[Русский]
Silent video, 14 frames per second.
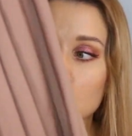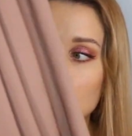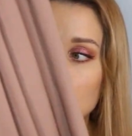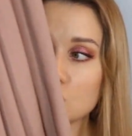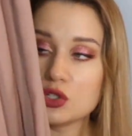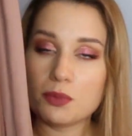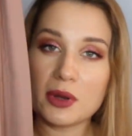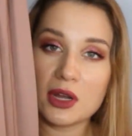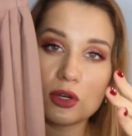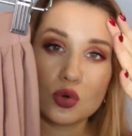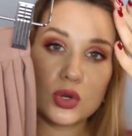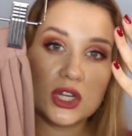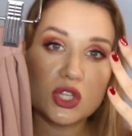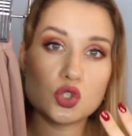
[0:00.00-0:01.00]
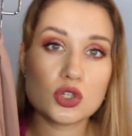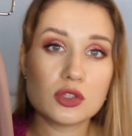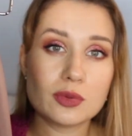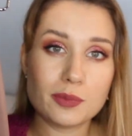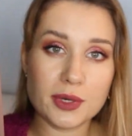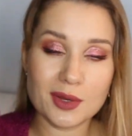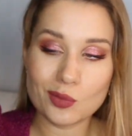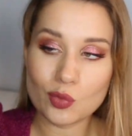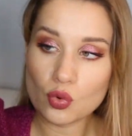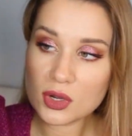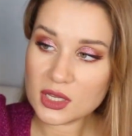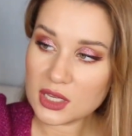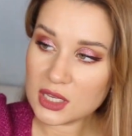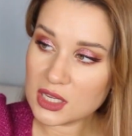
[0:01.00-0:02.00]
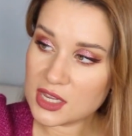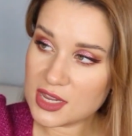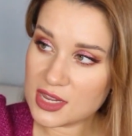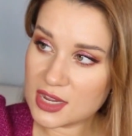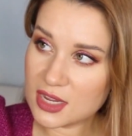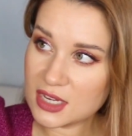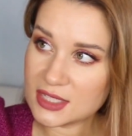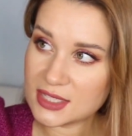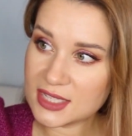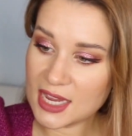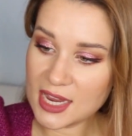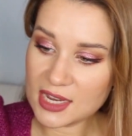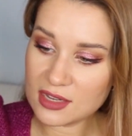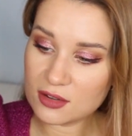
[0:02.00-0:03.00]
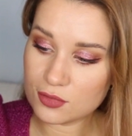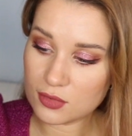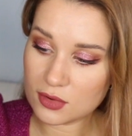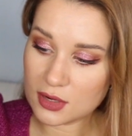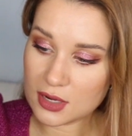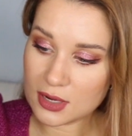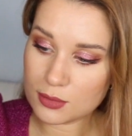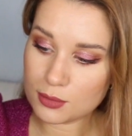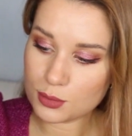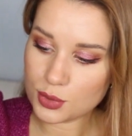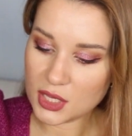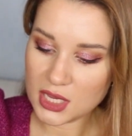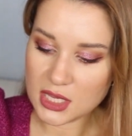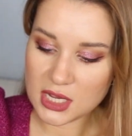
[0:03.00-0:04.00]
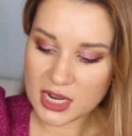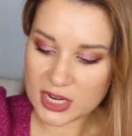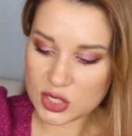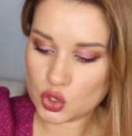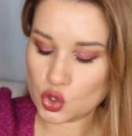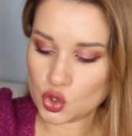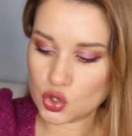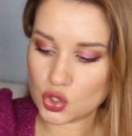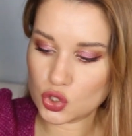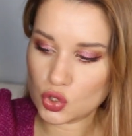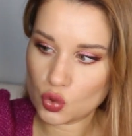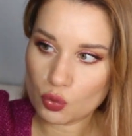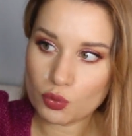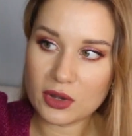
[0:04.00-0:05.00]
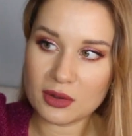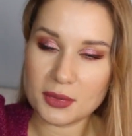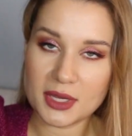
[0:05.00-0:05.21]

Тут же покрой идет прямой, и из-за этого мне не кажется, что эта юбка